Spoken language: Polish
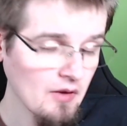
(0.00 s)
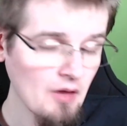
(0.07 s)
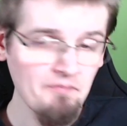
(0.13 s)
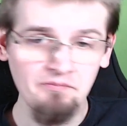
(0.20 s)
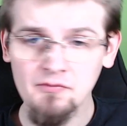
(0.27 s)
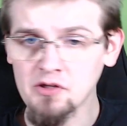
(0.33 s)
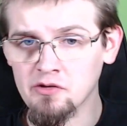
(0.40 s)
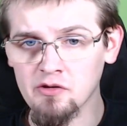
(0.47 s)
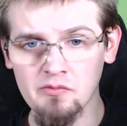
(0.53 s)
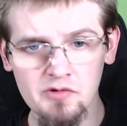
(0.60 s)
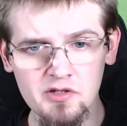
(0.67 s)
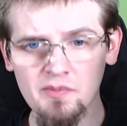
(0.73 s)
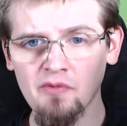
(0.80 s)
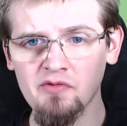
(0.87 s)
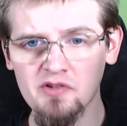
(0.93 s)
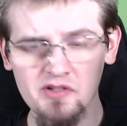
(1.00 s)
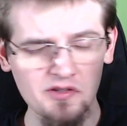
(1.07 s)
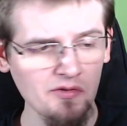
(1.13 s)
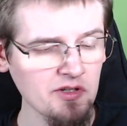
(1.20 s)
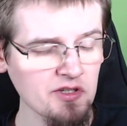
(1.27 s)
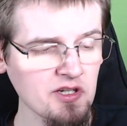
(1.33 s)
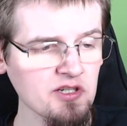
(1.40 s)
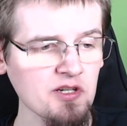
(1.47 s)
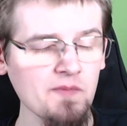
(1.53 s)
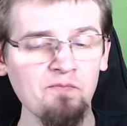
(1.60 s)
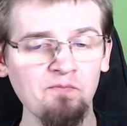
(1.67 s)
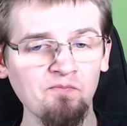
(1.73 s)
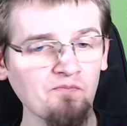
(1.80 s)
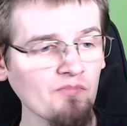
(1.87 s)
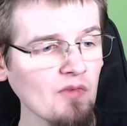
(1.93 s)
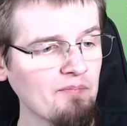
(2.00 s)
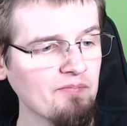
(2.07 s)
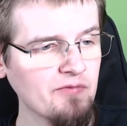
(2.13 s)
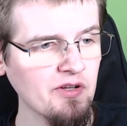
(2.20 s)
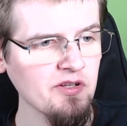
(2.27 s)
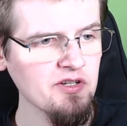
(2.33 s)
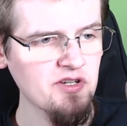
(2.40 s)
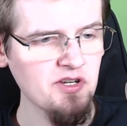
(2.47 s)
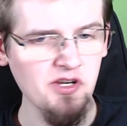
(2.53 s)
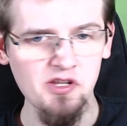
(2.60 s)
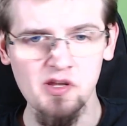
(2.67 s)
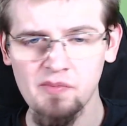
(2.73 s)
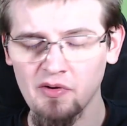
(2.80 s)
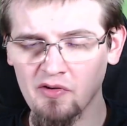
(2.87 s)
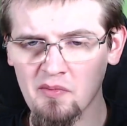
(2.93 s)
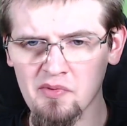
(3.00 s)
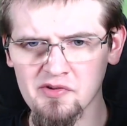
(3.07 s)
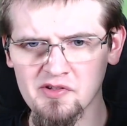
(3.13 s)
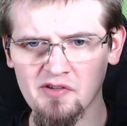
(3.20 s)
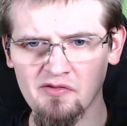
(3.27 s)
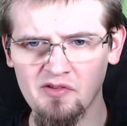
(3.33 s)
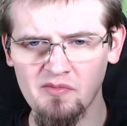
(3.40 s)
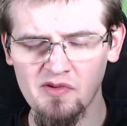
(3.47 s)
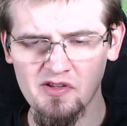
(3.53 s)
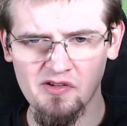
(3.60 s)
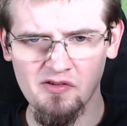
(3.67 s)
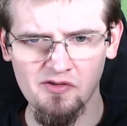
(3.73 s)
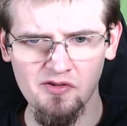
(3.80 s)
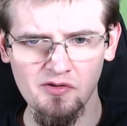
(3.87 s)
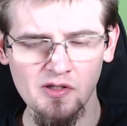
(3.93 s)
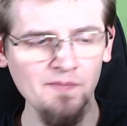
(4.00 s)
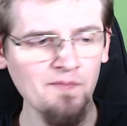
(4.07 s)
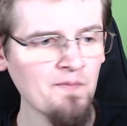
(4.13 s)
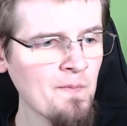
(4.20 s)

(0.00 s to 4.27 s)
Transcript: Nie no, no muszę powiedzieć, słuchajcie, że te lejsiki naprawdę pozytywnie mnie zaskoczyły.